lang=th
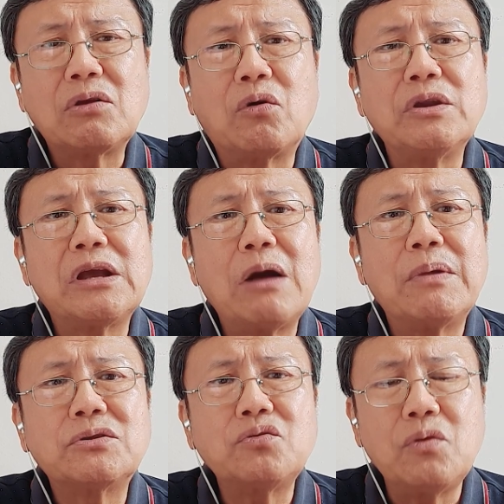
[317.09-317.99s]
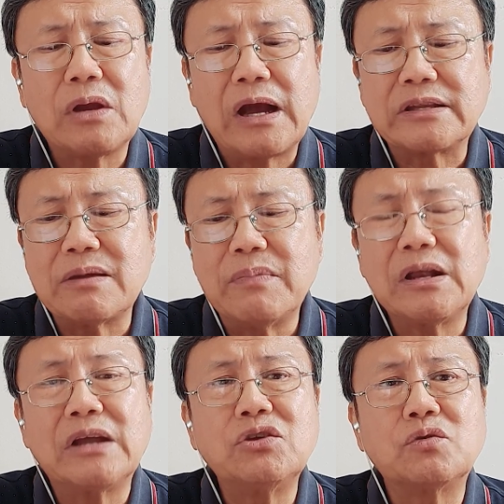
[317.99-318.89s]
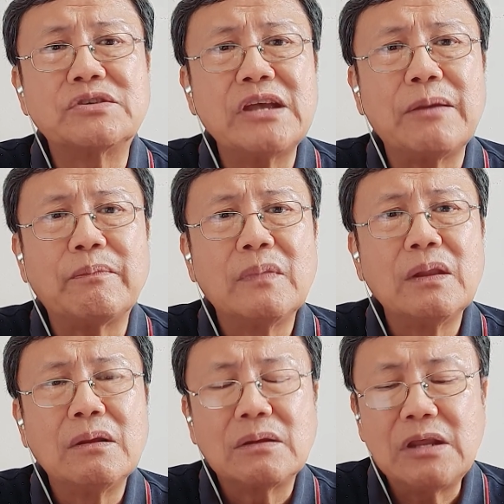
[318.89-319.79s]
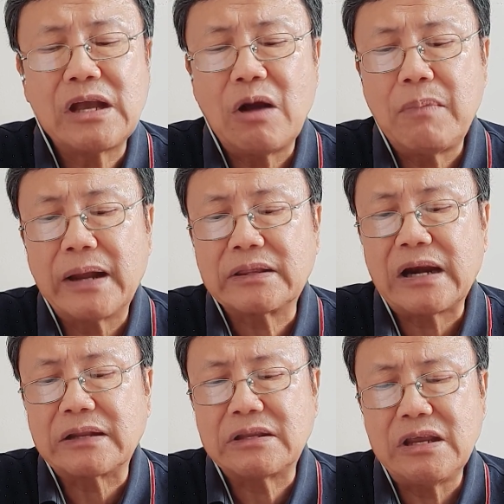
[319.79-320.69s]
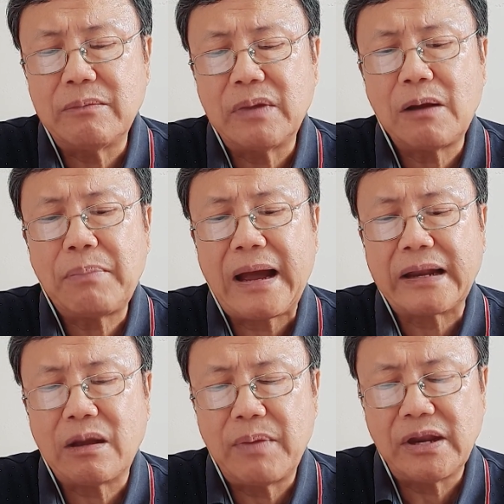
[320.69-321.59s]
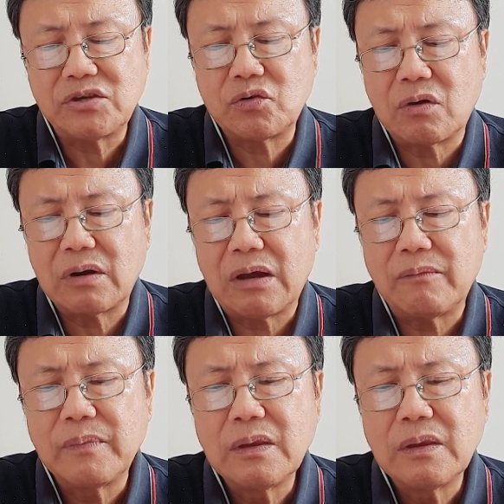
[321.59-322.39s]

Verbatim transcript: คนที่เข้ามาช่วยก็อาจจะเหมือนกับโยเซฟที่เข้ามาตรัสเตรียมแล้วผ่านเข้ามาในชีวิตของเรา